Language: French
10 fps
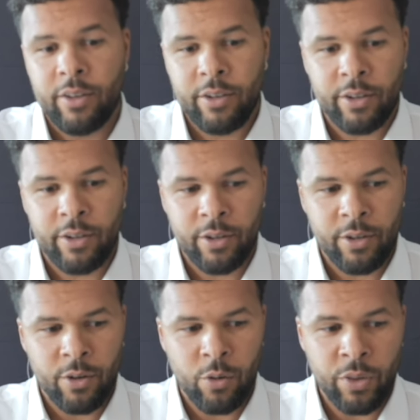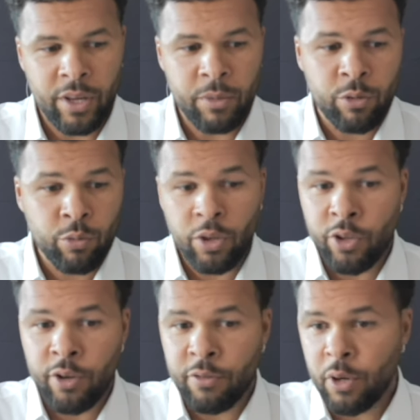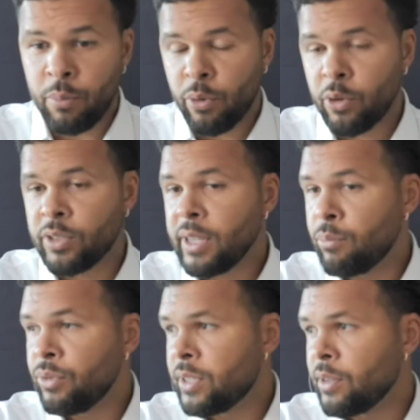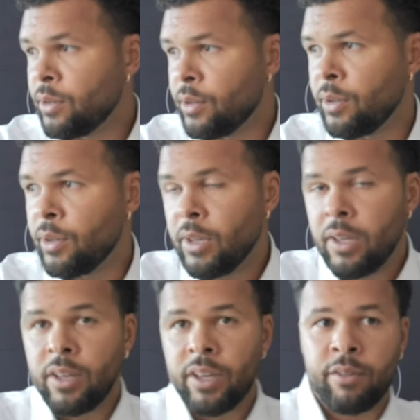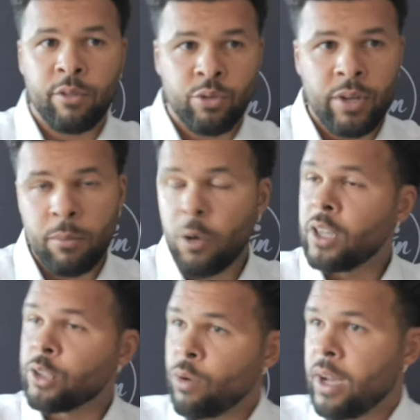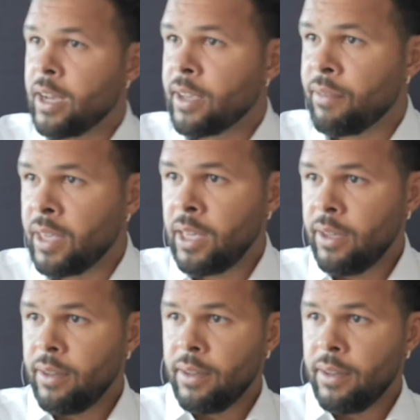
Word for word: on a mis tout en œuvre pour que ça puisse éventuellement un jour arriver.